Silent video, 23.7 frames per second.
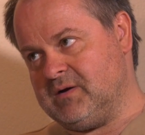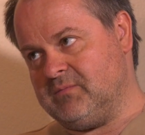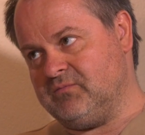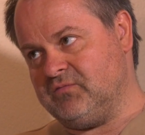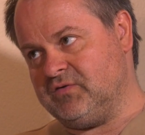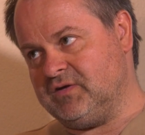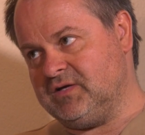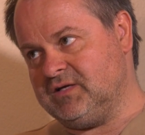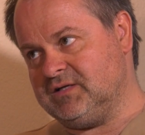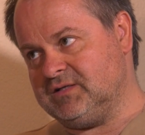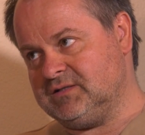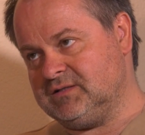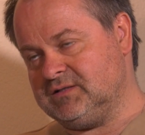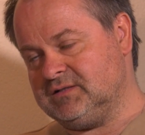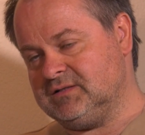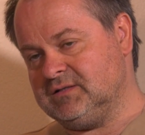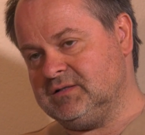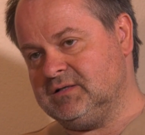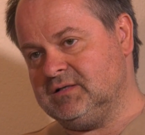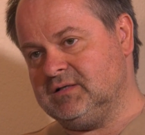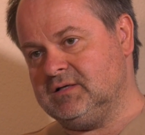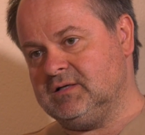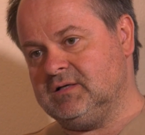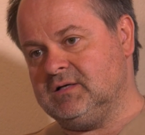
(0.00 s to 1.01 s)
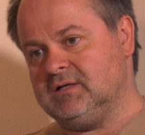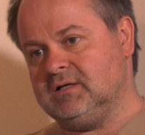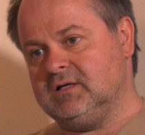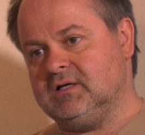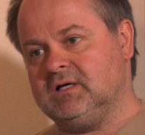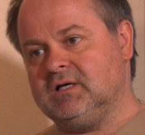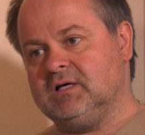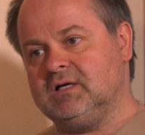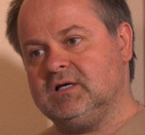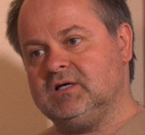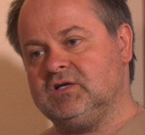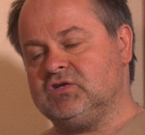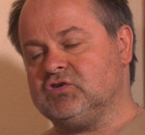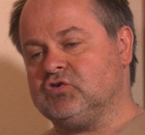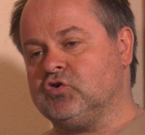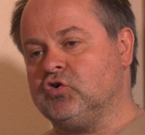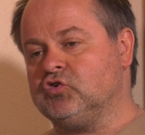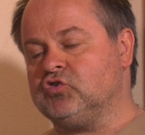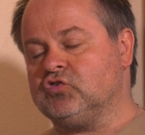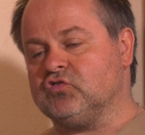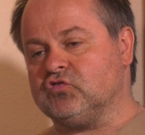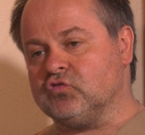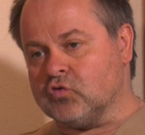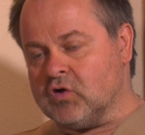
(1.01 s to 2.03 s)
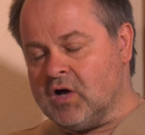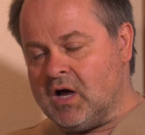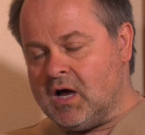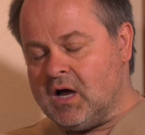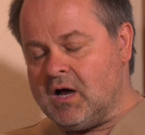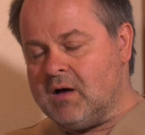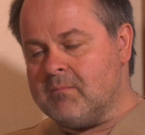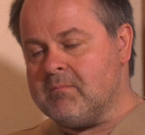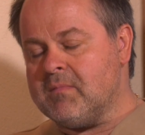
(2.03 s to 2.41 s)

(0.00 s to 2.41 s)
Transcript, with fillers: haben wie ich. Hm. Ich konnte sogar